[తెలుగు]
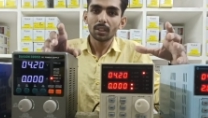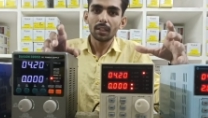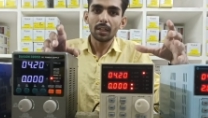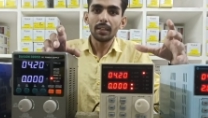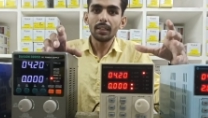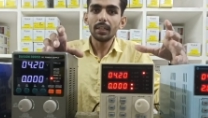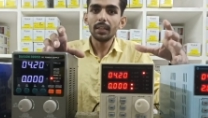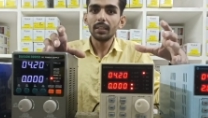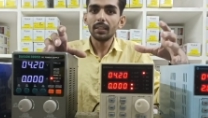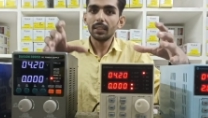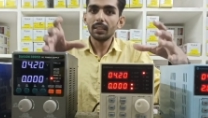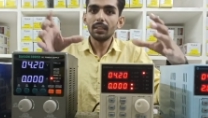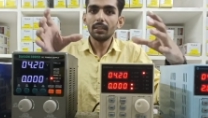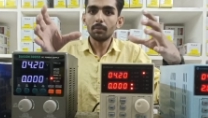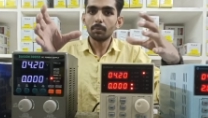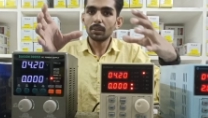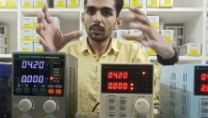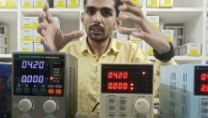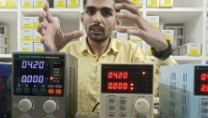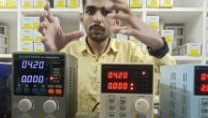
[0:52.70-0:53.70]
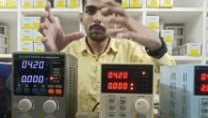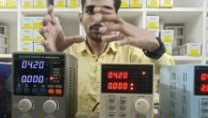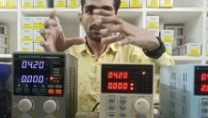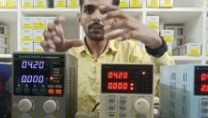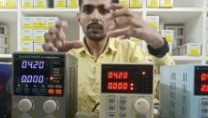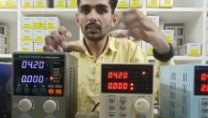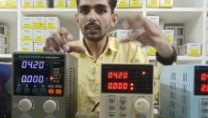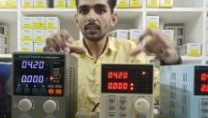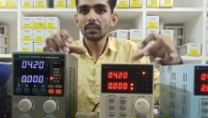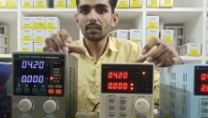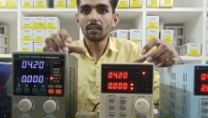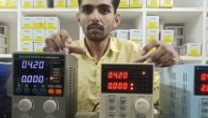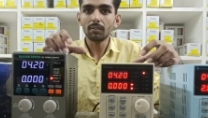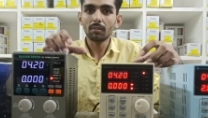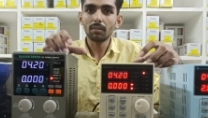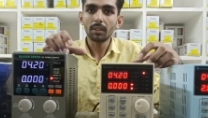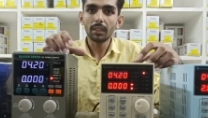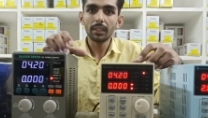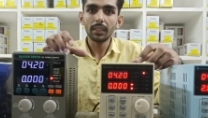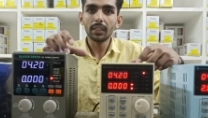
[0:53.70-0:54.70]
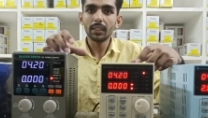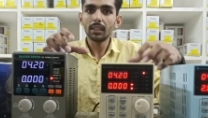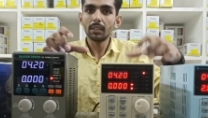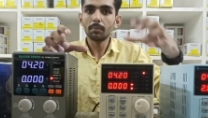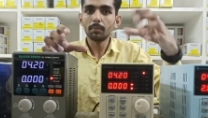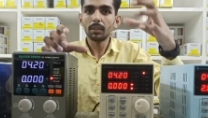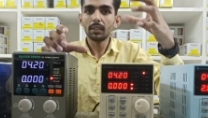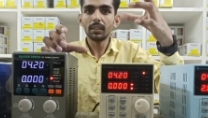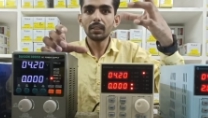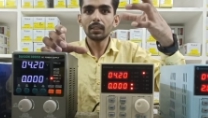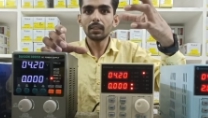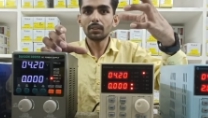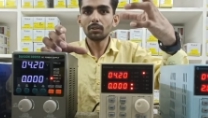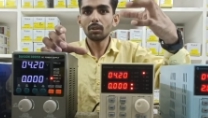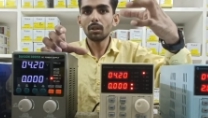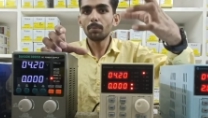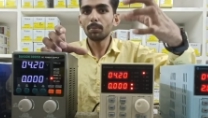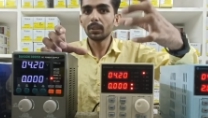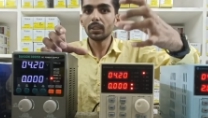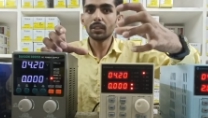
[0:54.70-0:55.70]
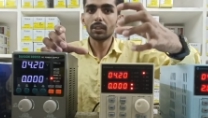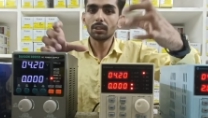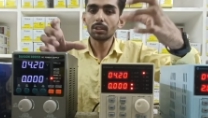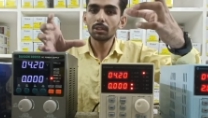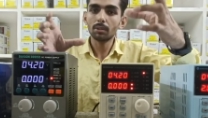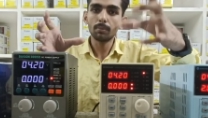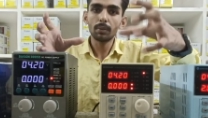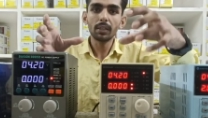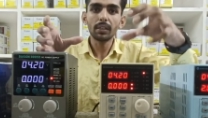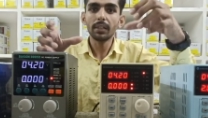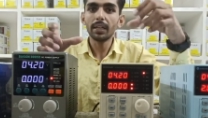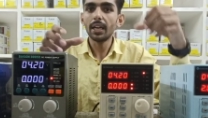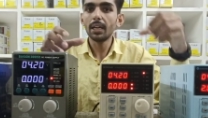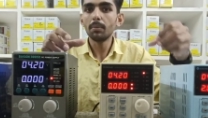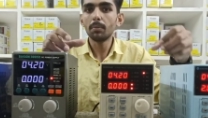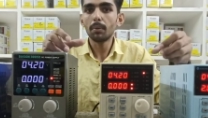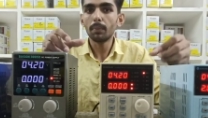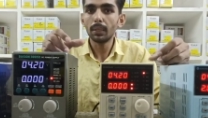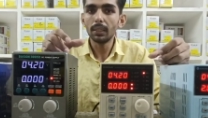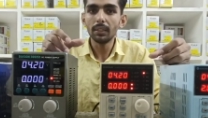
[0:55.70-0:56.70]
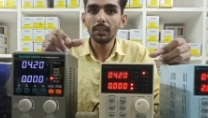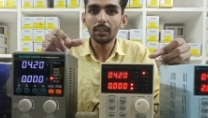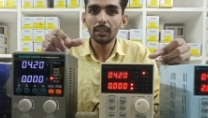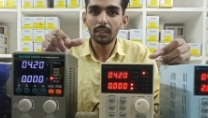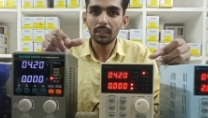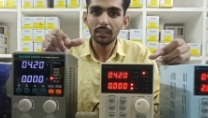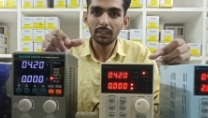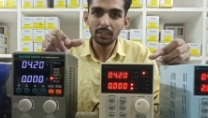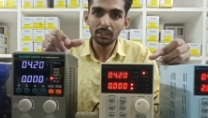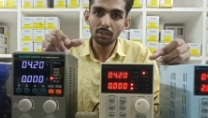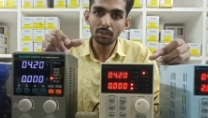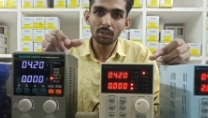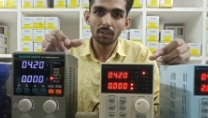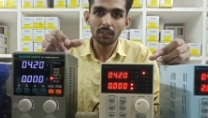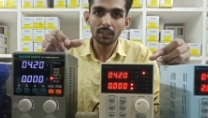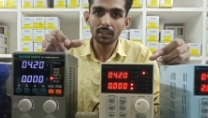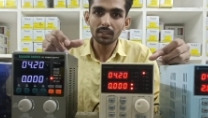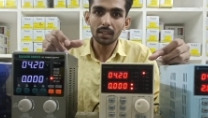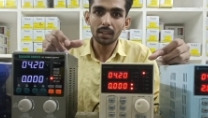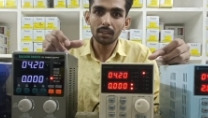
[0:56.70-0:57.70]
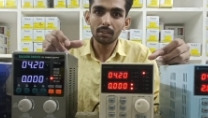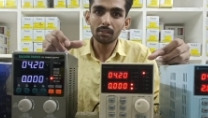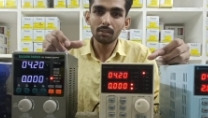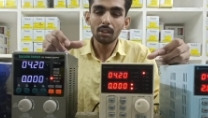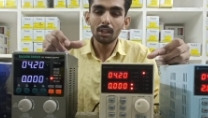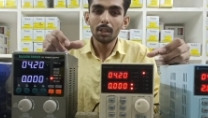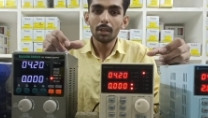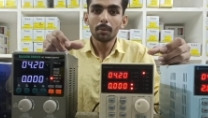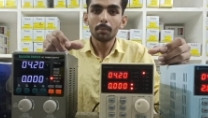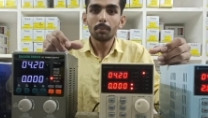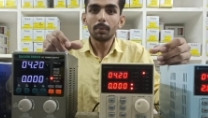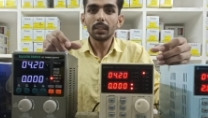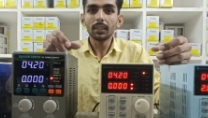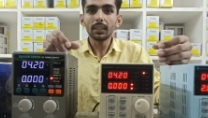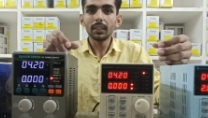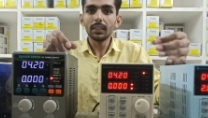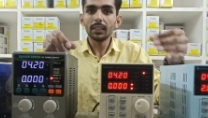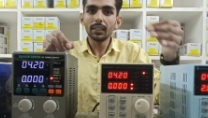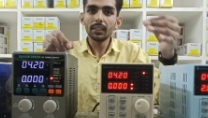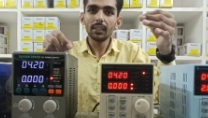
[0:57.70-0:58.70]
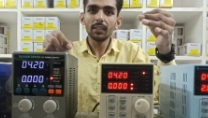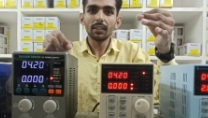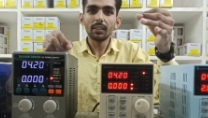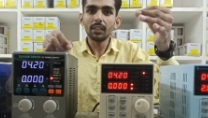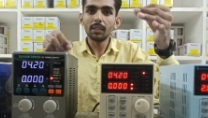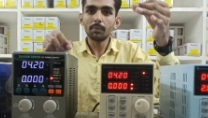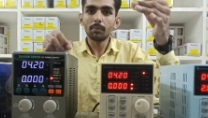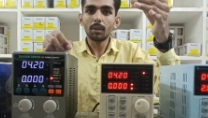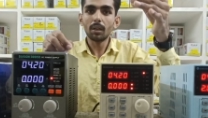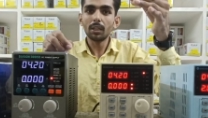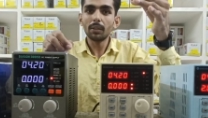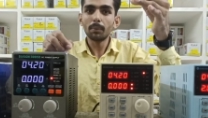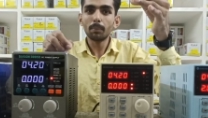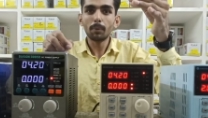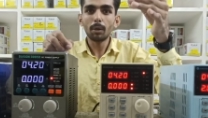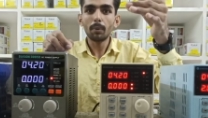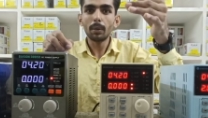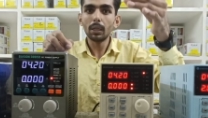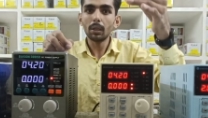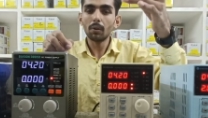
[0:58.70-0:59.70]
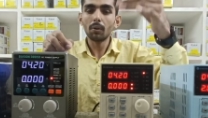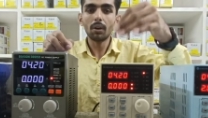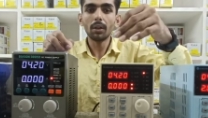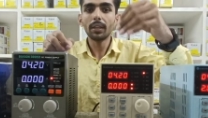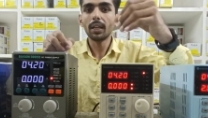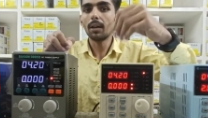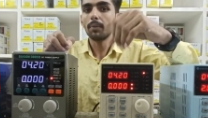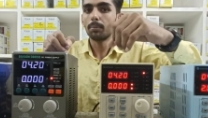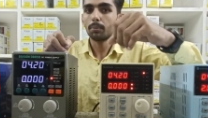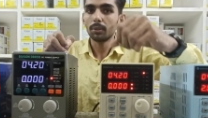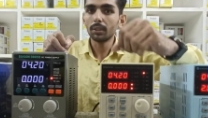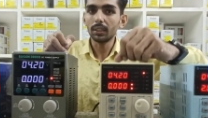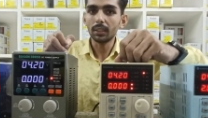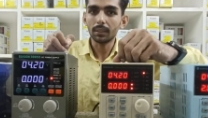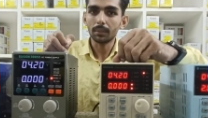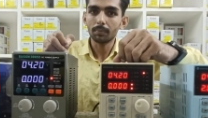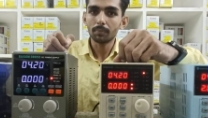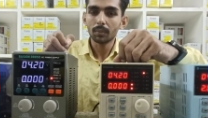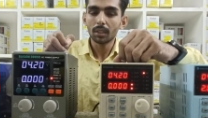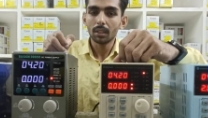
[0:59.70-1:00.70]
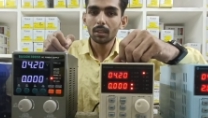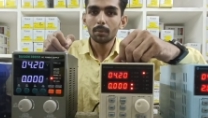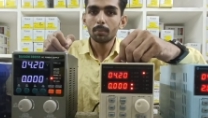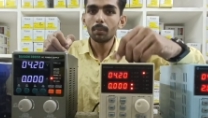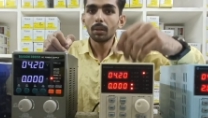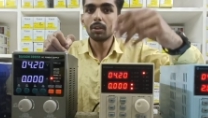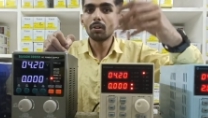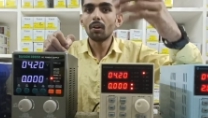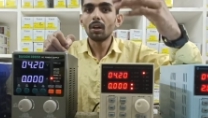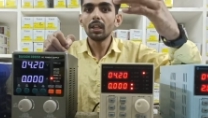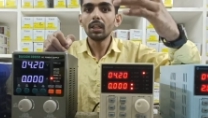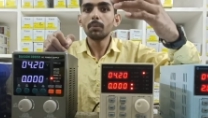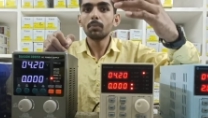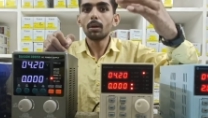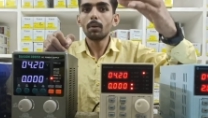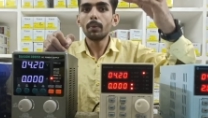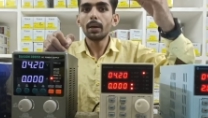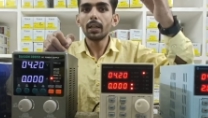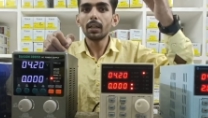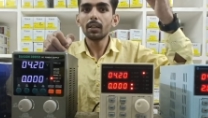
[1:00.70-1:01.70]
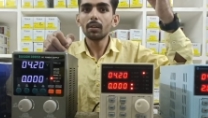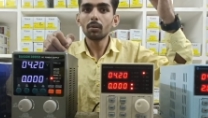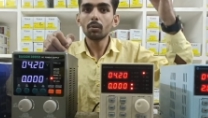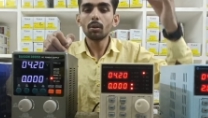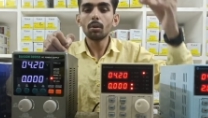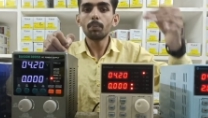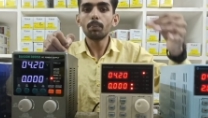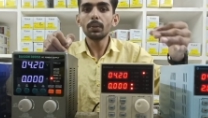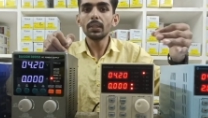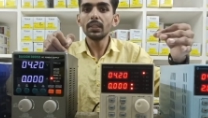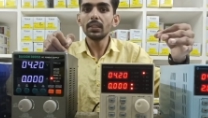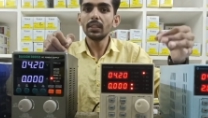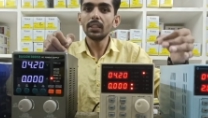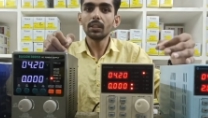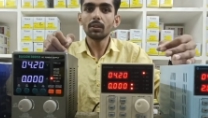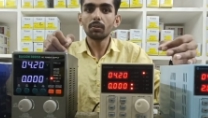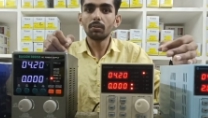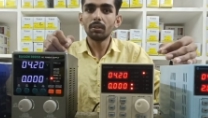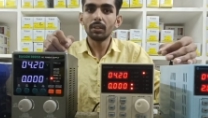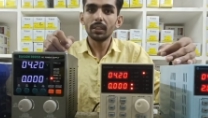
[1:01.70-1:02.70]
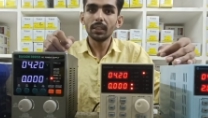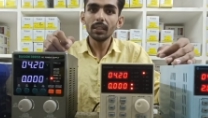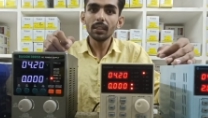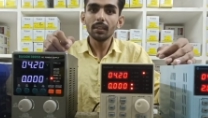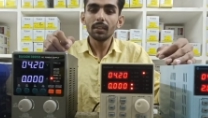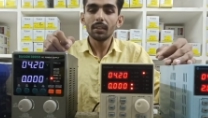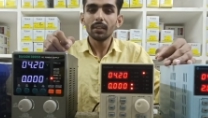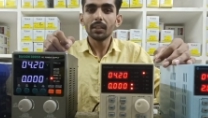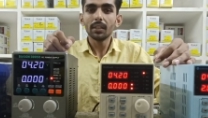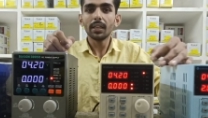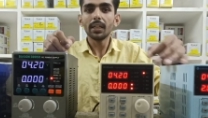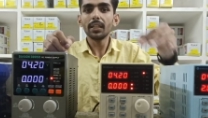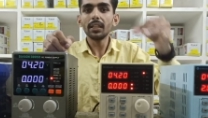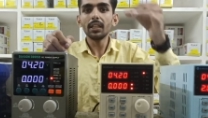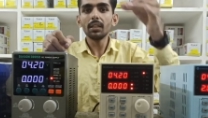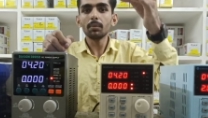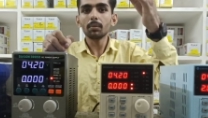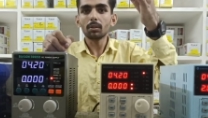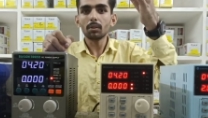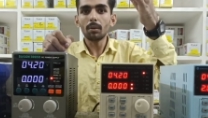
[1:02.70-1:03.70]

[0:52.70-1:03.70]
అంటే ఏదైనా మనం చీప్ లెవెల్ చేస్తాం అనుకుంటే ఏదైనా మన షాప్కి కస్టమర్ డాడ్ మొబైల్ తీసుకువస్తారు మనకి ఏదైనా అది మాది మొబైల్ ఆన్ అయిపోతే మనం ఓన్లీ మొబైల్ ఓపెన్ చేయకుంటే ఏదైనా